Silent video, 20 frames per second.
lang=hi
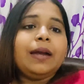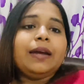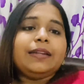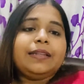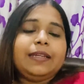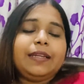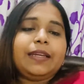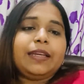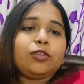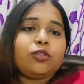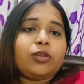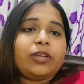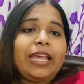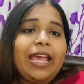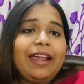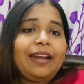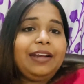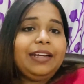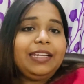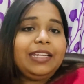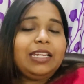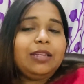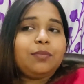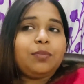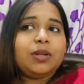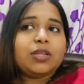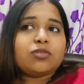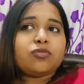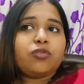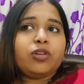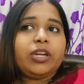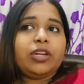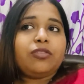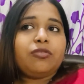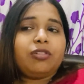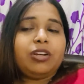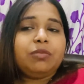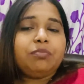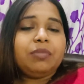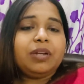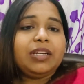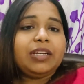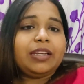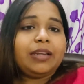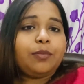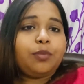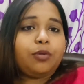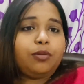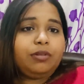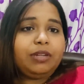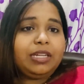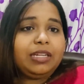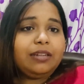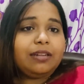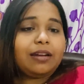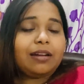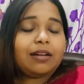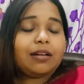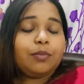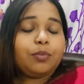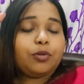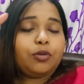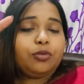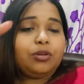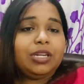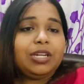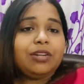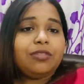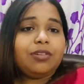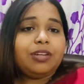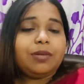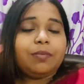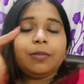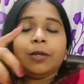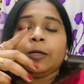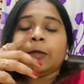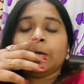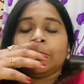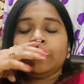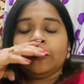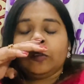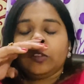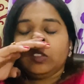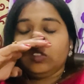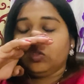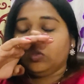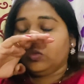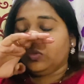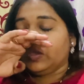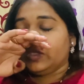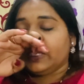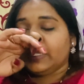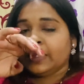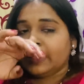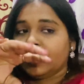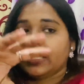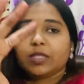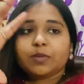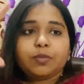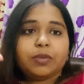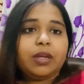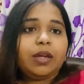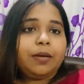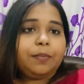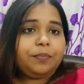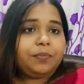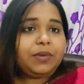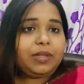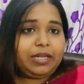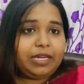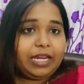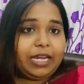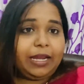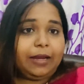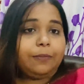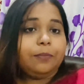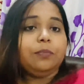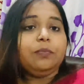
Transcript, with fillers: ठीक है तो कैरेटीन प्लस वो एक ट्रीटमेंट है प्रोटीन प्रोटीन ट्रीटमेंट तो वो दोनों चीज़ें इसमें है